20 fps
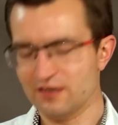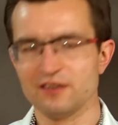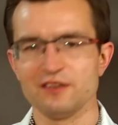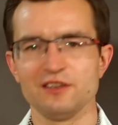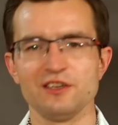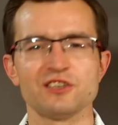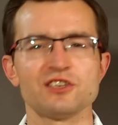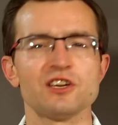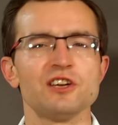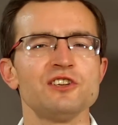
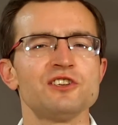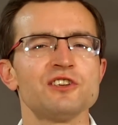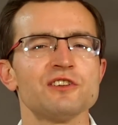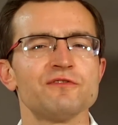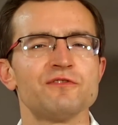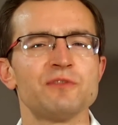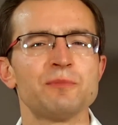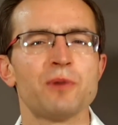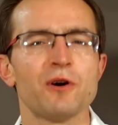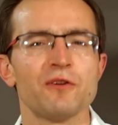jeżeli się
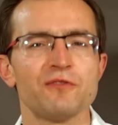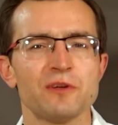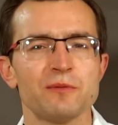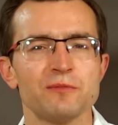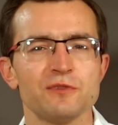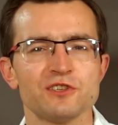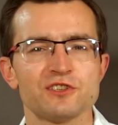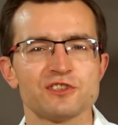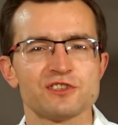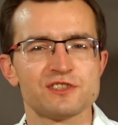wypowiem,
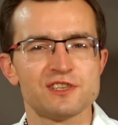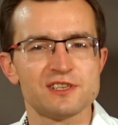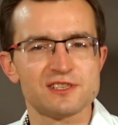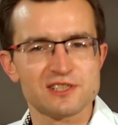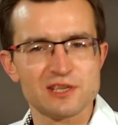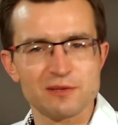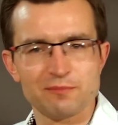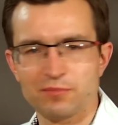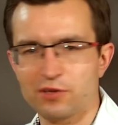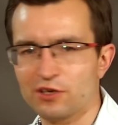iż
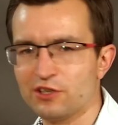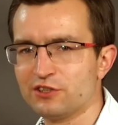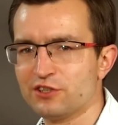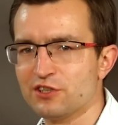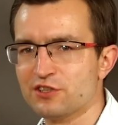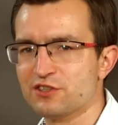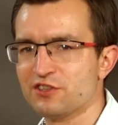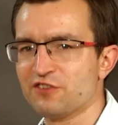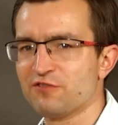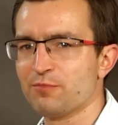system
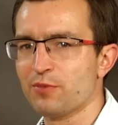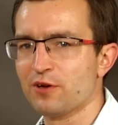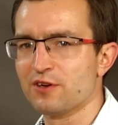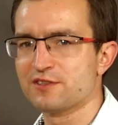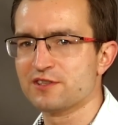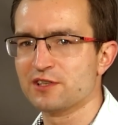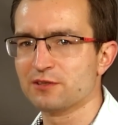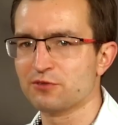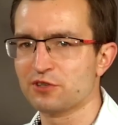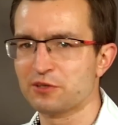polityczny w
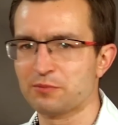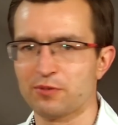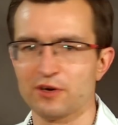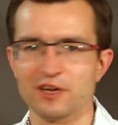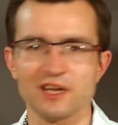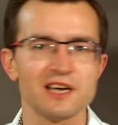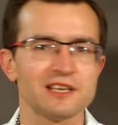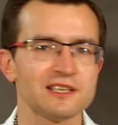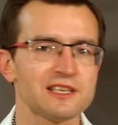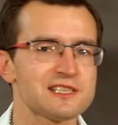Polsce, który
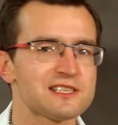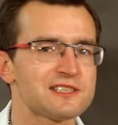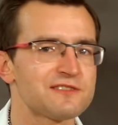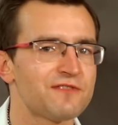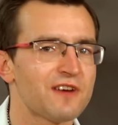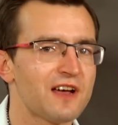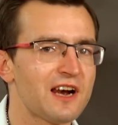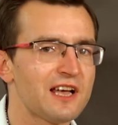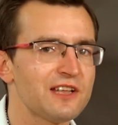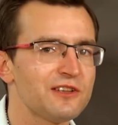polega na
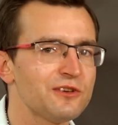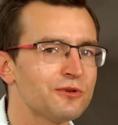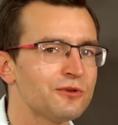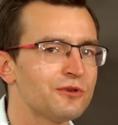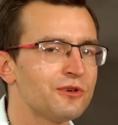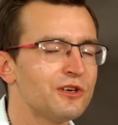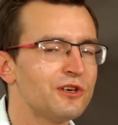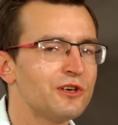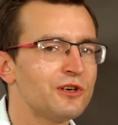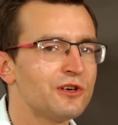zwalaniu
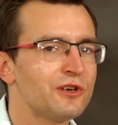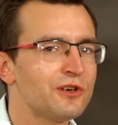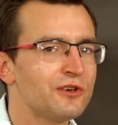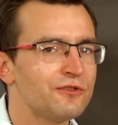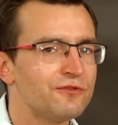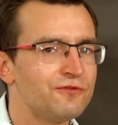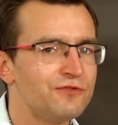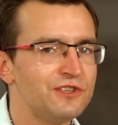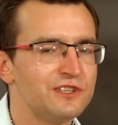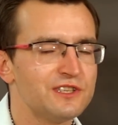
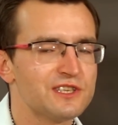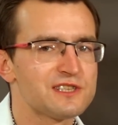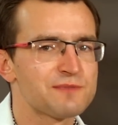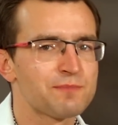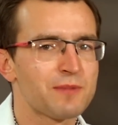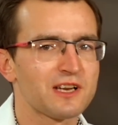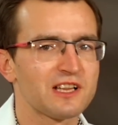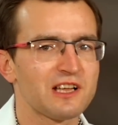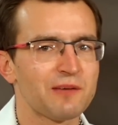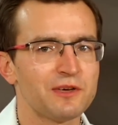winy z
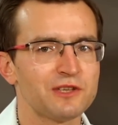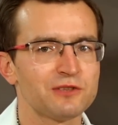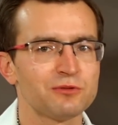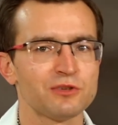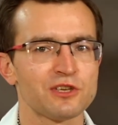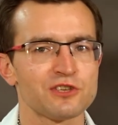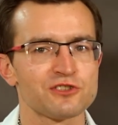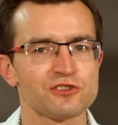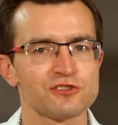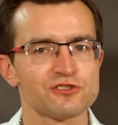parlamentu
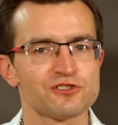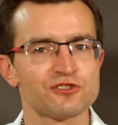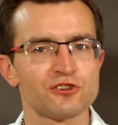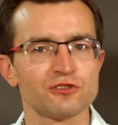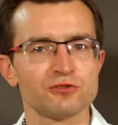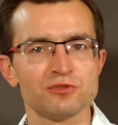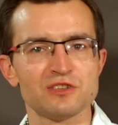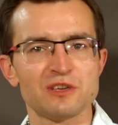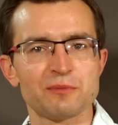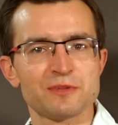na rząd, z
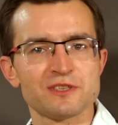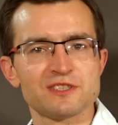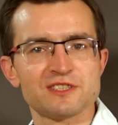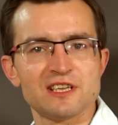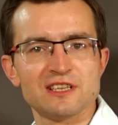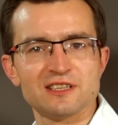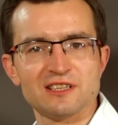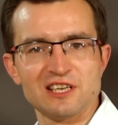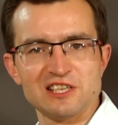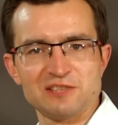rządu na
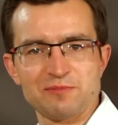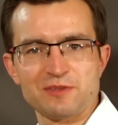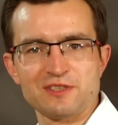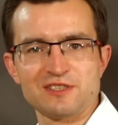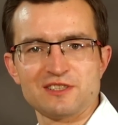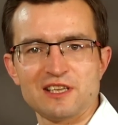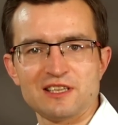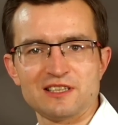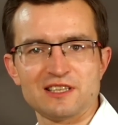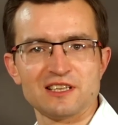prezydenta, jest
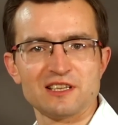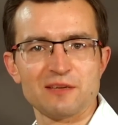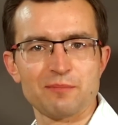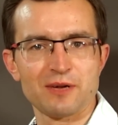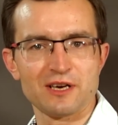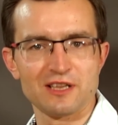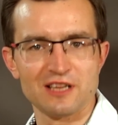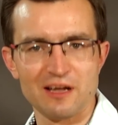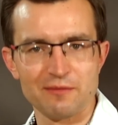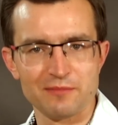prezydenta na
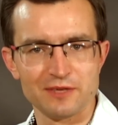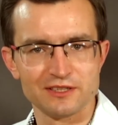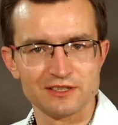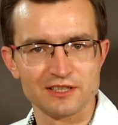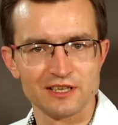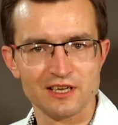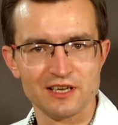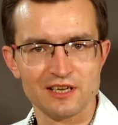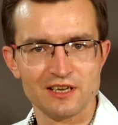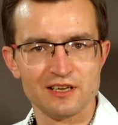parlament,
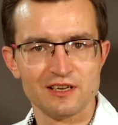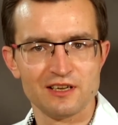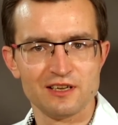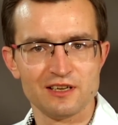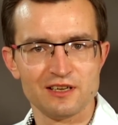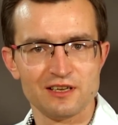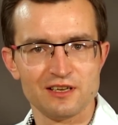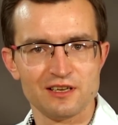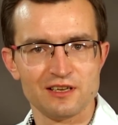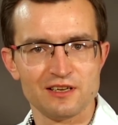
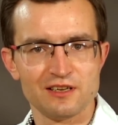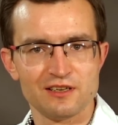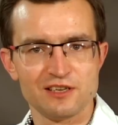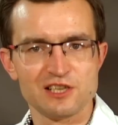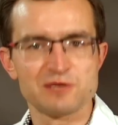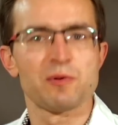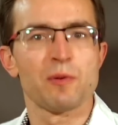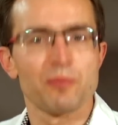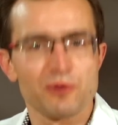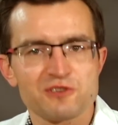
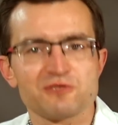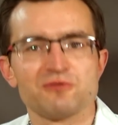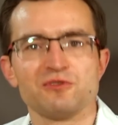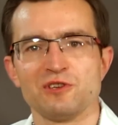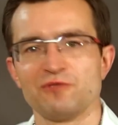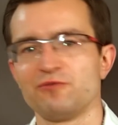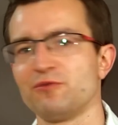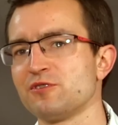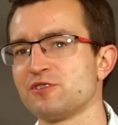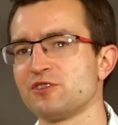jest po prostu
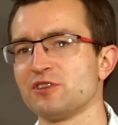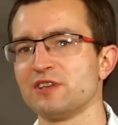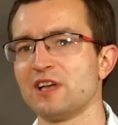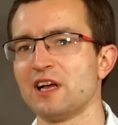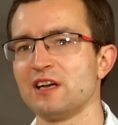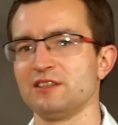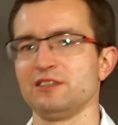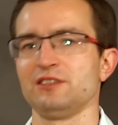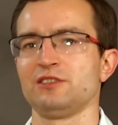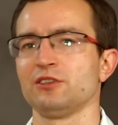
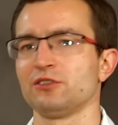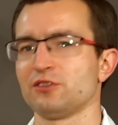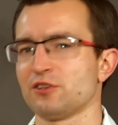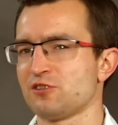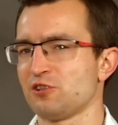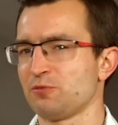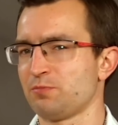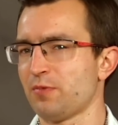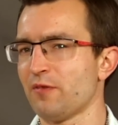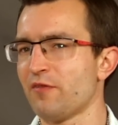niefunkcjonalny, to to
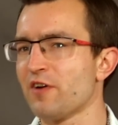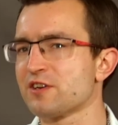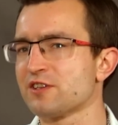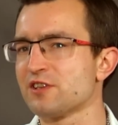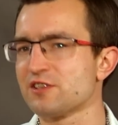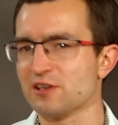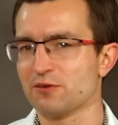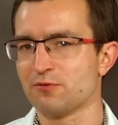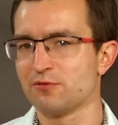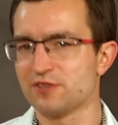są poważne
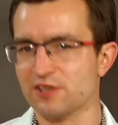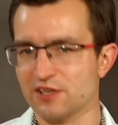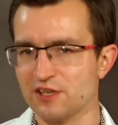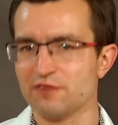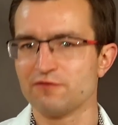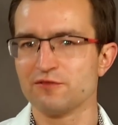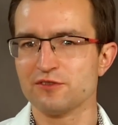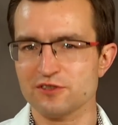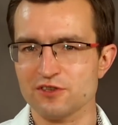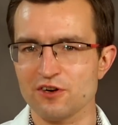zakłócenia
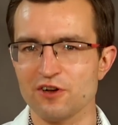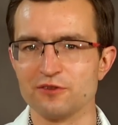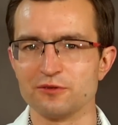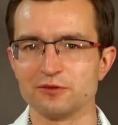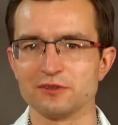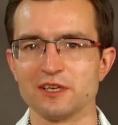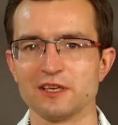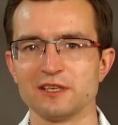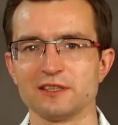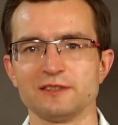w ustroju,
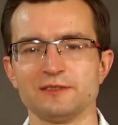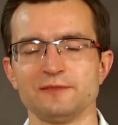tak?